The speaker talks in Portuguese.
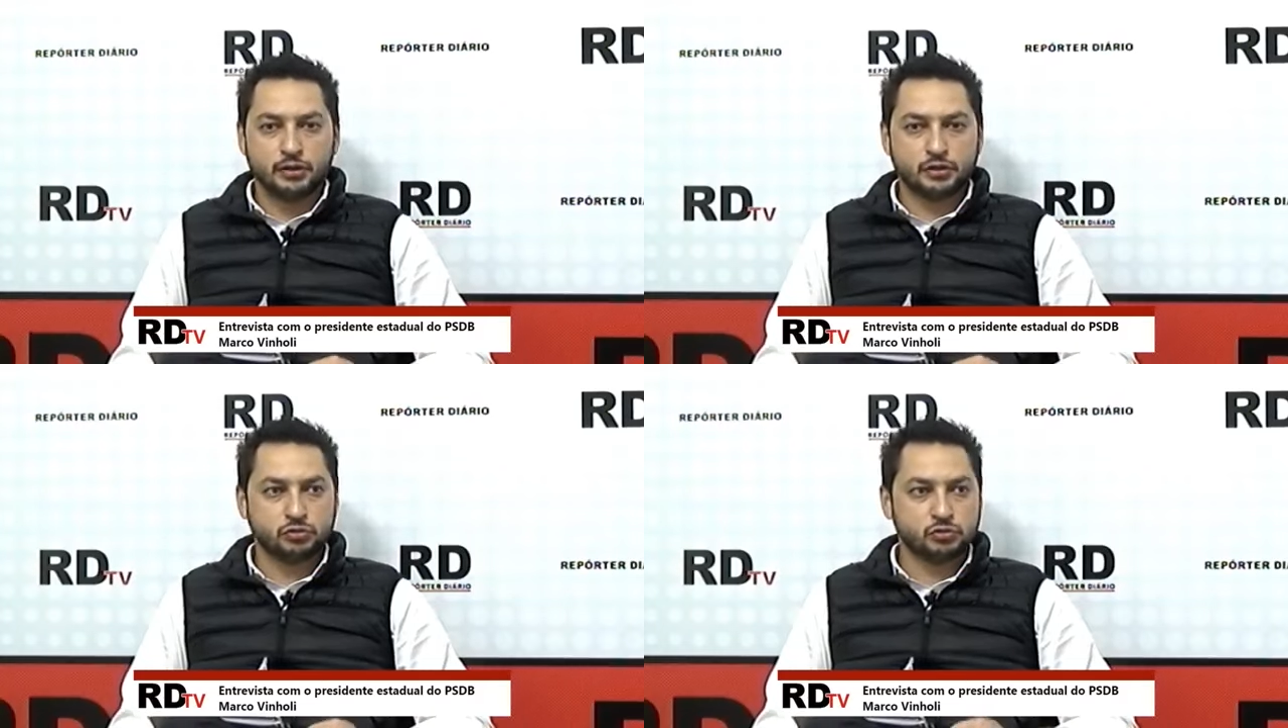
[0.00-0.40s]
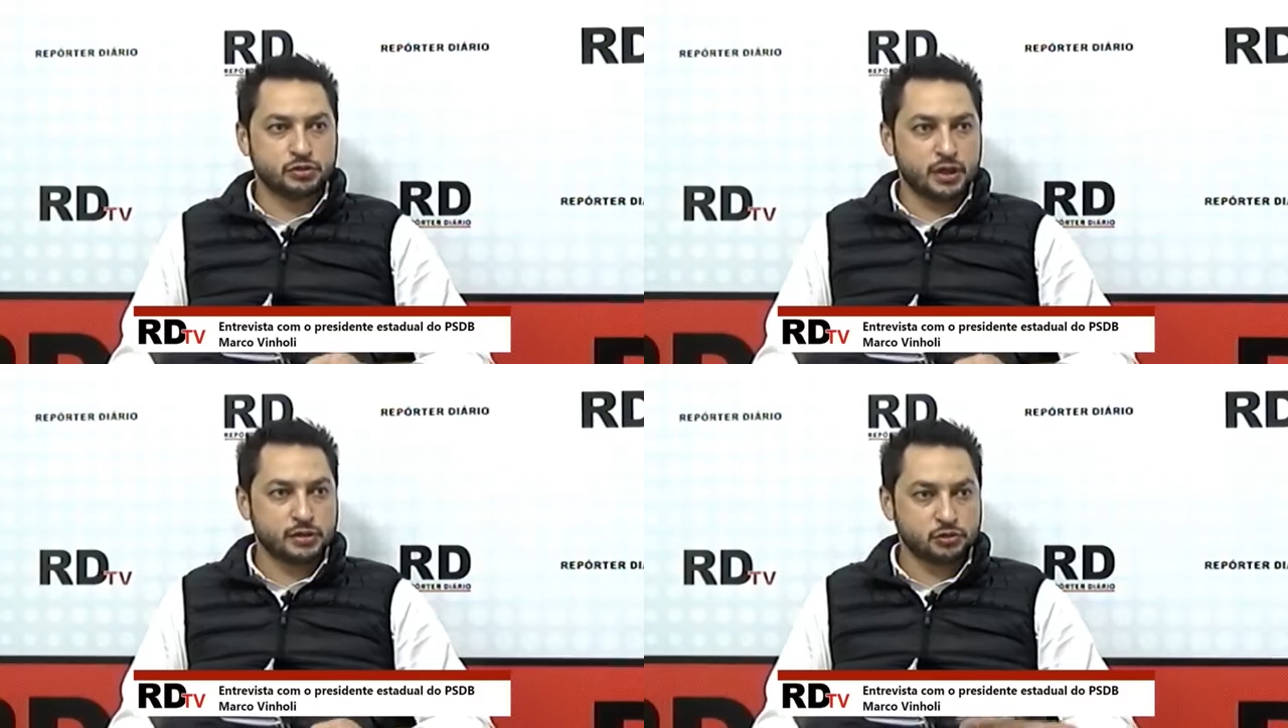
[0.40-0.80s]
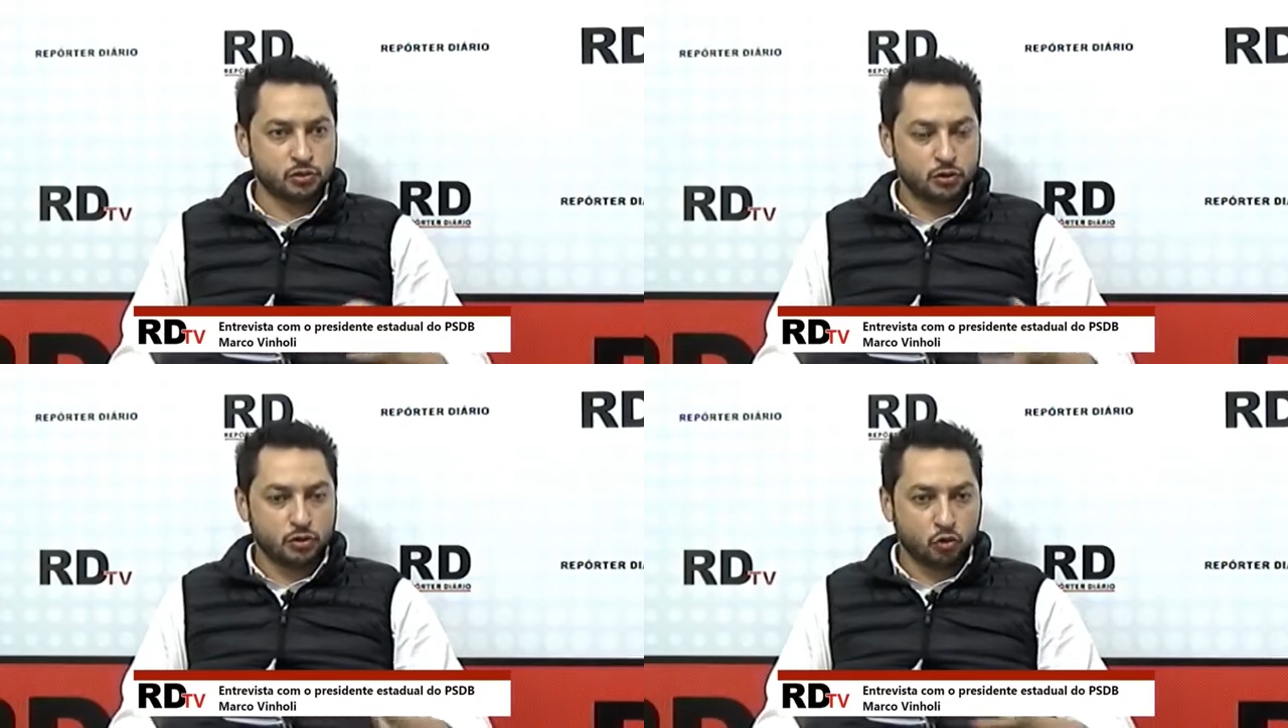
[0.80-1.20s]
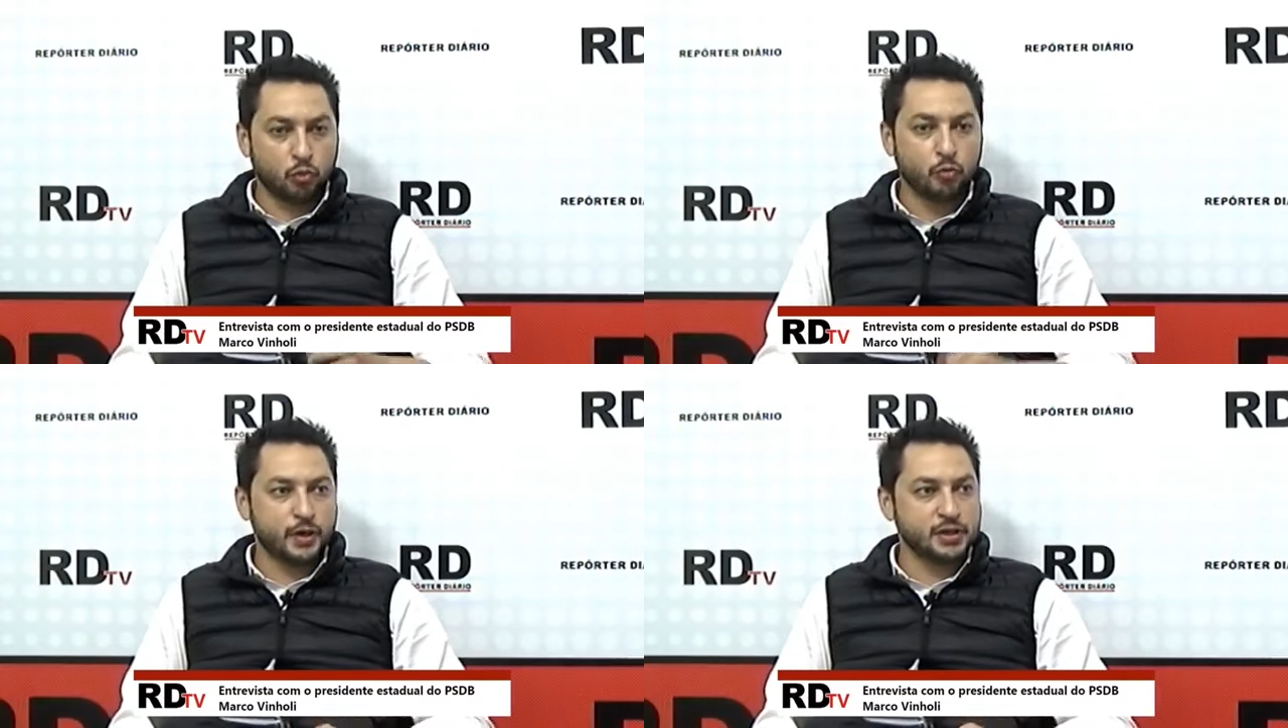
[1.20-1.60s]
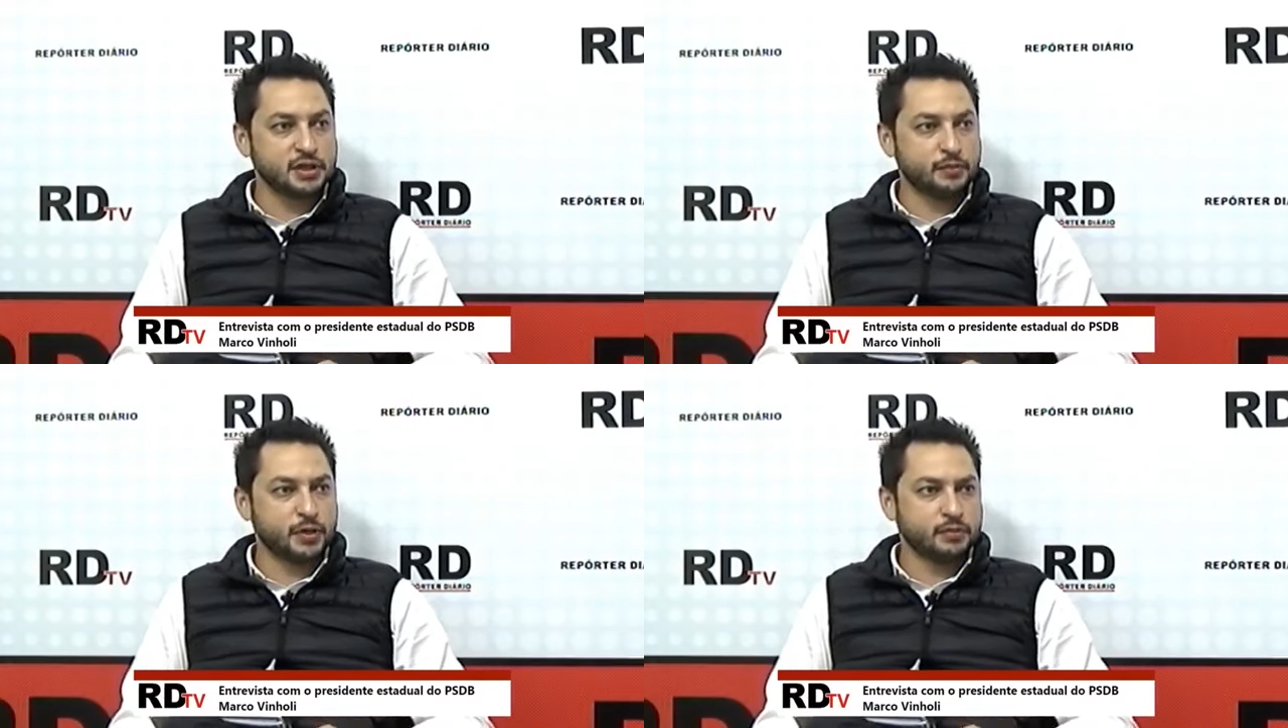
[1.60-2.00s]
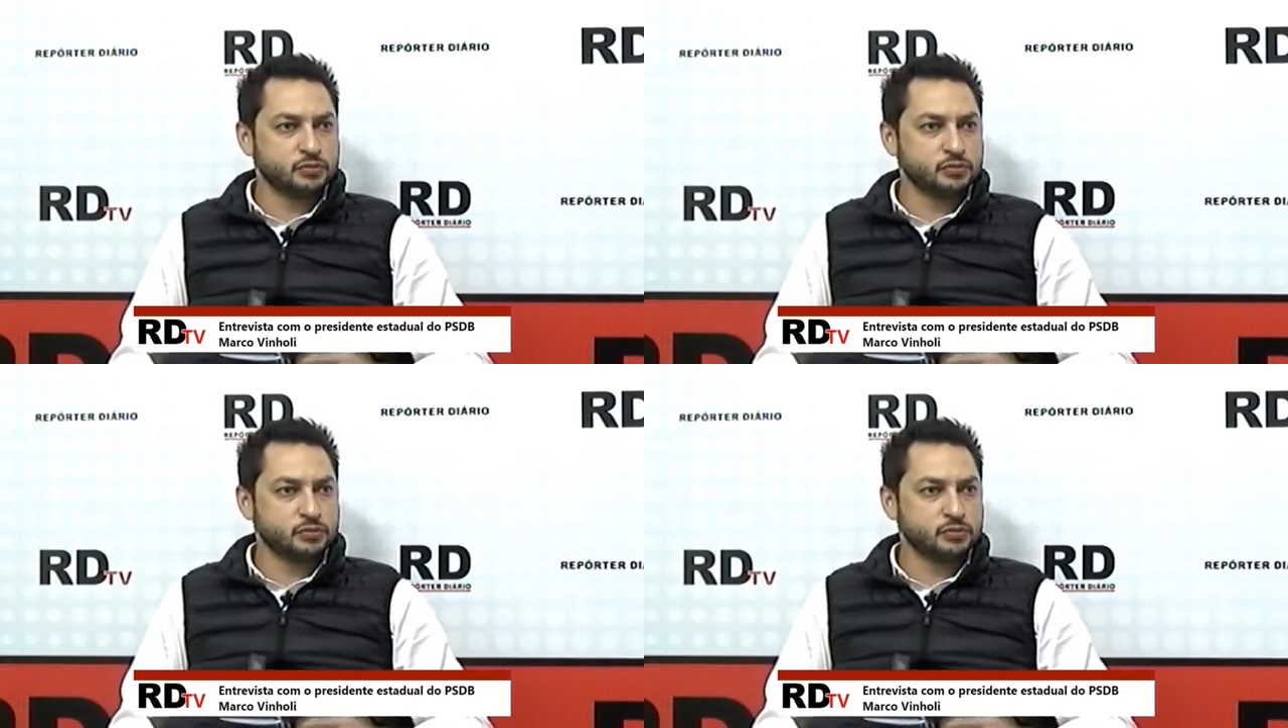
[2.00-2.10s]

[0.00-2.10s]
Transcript: de sucesso como o PSDB.